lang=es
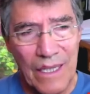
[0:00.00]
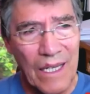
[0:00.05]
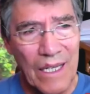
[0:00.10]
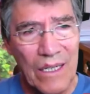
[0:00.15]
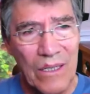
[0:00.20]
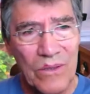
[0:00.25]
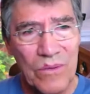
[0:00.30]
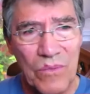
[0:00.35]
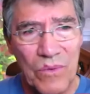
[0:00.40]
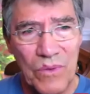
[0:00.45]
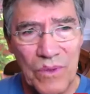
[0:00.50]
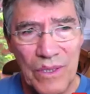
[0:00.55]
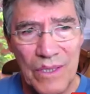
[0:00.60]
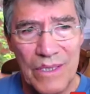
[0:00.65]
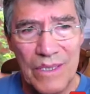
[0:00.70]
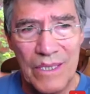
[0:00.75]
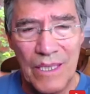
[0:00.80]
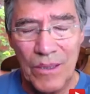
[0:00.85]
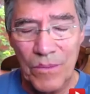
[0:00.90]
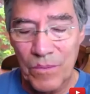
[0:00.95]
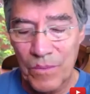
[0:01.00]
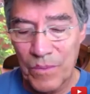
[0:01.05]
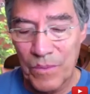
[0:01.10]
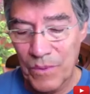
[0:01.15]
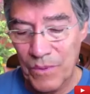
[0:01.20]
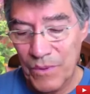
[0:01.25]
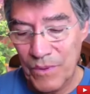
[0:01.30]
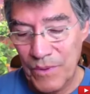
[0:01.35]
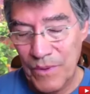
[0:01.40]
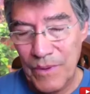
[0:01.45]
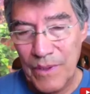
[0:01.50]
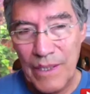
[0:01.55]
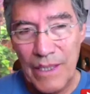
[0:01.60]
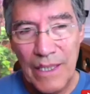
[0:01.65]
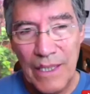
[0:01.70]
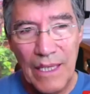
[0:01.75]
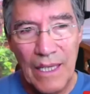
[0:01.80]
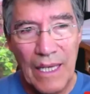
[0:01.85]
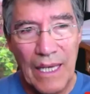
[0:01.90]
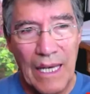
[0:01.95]
a los municipios,
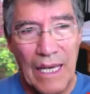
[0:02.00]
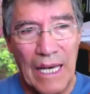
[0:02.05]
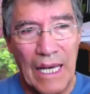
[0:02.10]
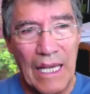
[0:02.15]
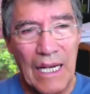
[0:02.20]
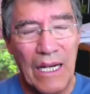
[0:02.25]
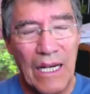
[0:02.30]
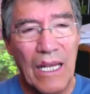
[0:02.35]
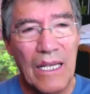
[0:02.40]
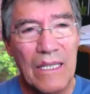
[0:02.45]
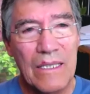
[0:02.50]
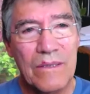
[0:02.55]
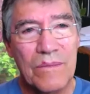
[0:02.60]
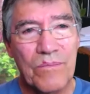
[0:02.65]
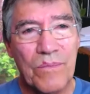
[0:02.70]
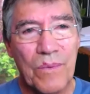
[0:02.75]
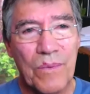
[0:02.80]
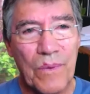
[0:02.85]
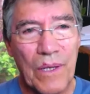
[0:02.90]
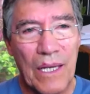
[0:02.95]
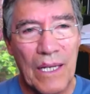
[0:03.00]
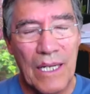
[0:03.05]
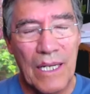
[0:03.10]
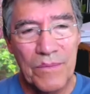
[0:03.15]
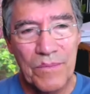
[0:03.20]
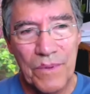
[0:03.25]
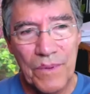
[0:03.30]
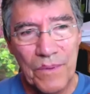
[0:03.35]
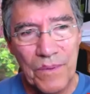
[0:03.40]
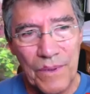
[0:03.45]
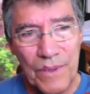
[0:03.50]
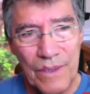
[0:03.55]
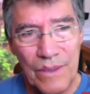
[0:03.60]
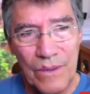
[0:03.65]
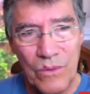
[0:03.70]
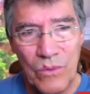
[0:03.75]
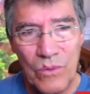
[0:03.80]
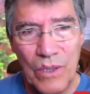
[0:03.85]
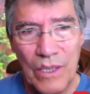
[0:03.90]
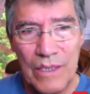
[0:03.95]
a las, a las
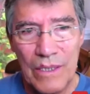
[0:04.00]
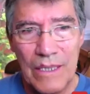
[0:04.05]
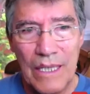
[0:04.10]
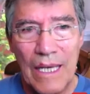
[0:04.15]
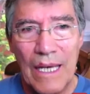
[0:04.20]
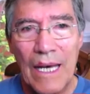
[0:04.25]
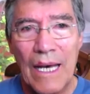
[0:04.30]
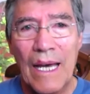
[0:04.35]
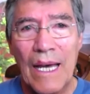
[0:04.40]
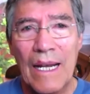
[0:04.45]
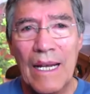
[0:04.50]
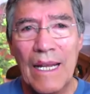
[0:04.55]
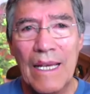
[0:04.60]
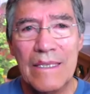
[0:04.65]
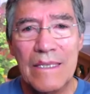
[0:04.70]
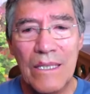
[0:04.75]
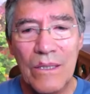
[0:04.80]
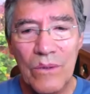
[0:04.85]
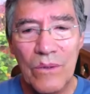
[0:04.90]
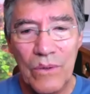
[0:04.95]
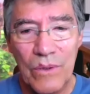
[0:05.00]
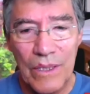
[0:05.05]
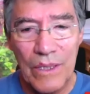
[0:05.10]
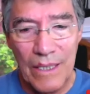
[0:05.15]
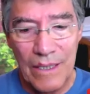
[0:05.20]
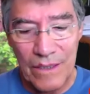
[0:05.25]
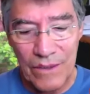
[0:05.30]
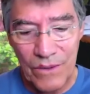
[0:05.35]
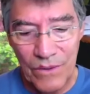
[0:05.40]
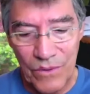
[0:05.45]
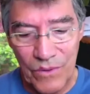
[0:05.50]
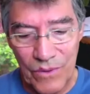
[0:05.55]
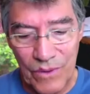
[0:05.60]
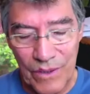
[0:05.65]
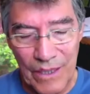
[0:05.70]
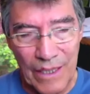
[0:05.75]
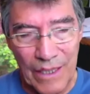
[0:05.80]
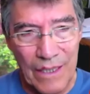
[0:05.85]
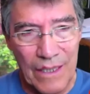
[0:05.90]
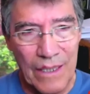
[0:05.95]
prefecturas, a la seguridad
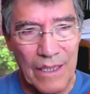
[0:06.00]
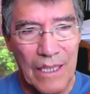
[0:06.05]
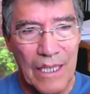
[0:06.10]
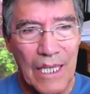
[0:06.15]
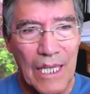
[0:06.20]
social,